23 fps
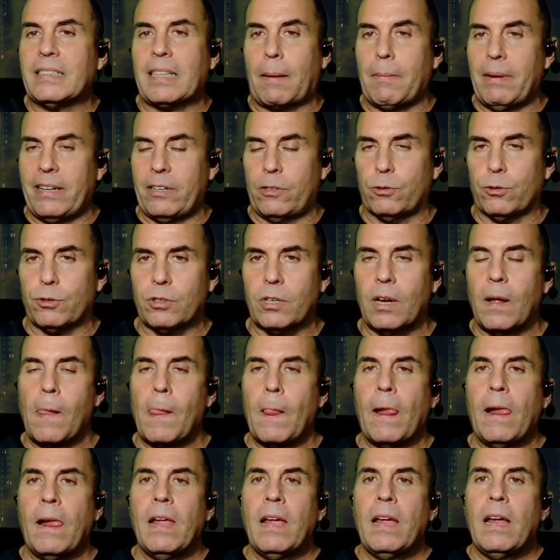tableros.
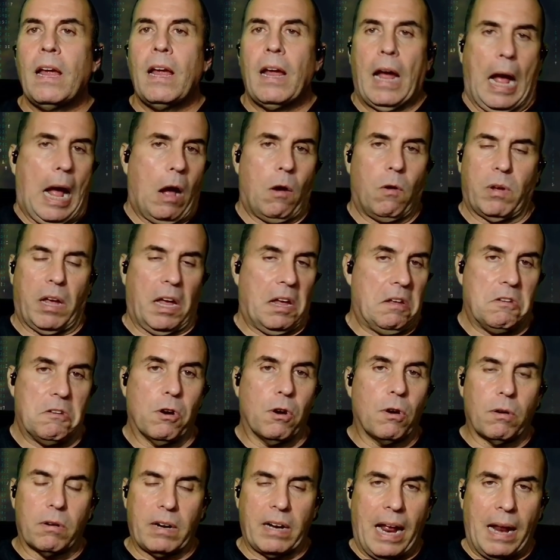Aunque
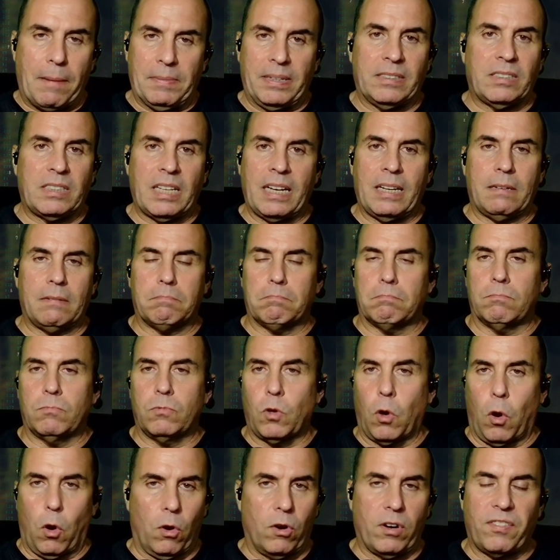yo realmente
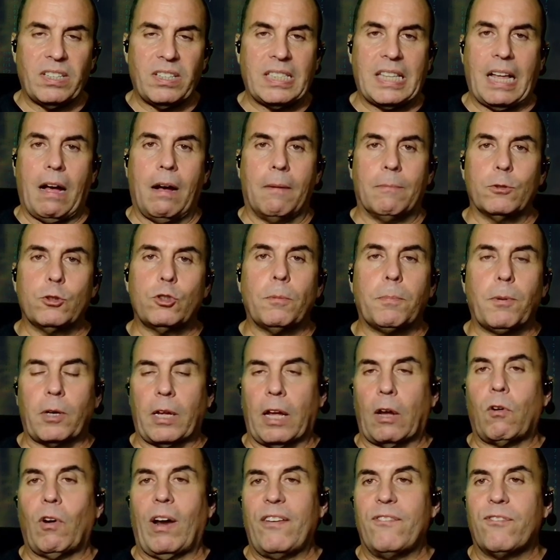no lo necesitaba mucho
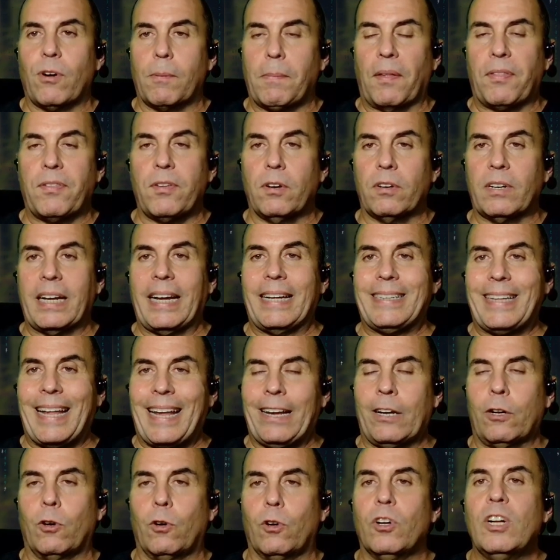porque con la información que
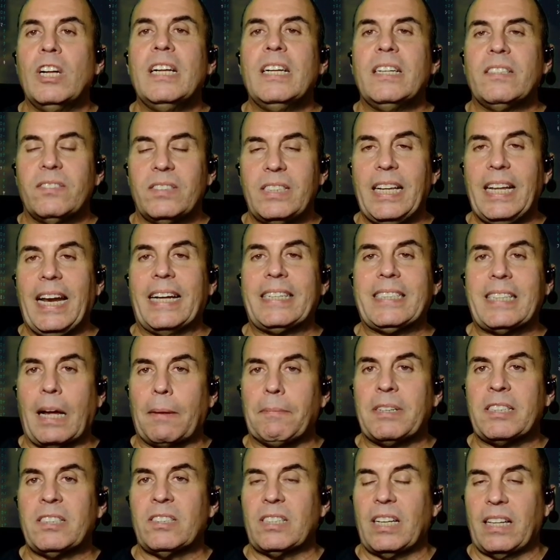tengo
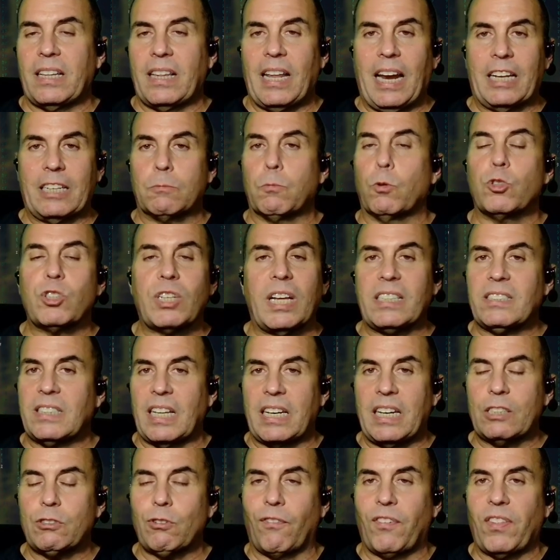directamente de las búsquedas
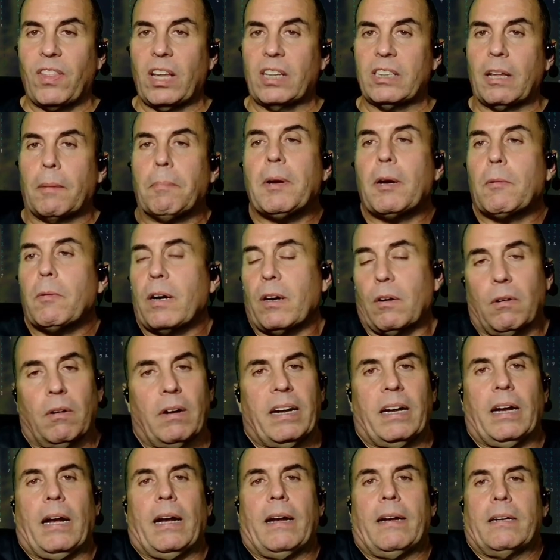tenía suficiente. Pero bueno,
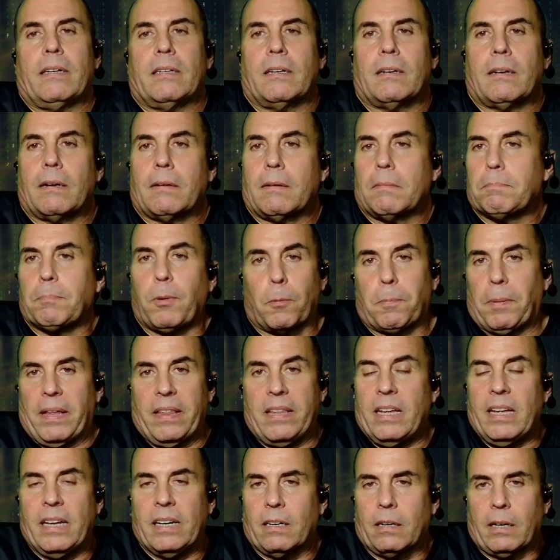eh, por
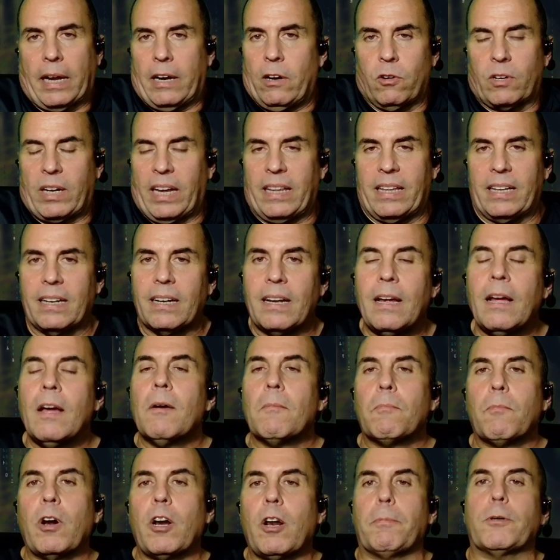pedir que no quede.
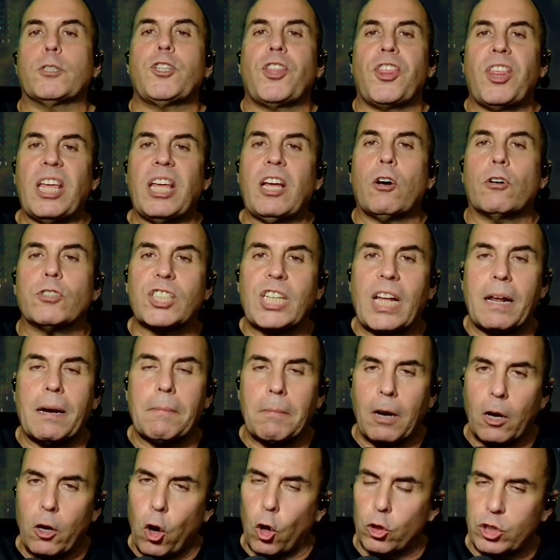Bueno, pues
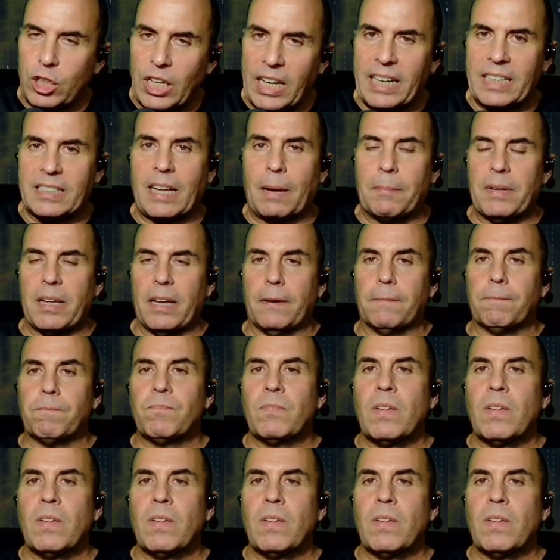ThinkObserve lo tiene también.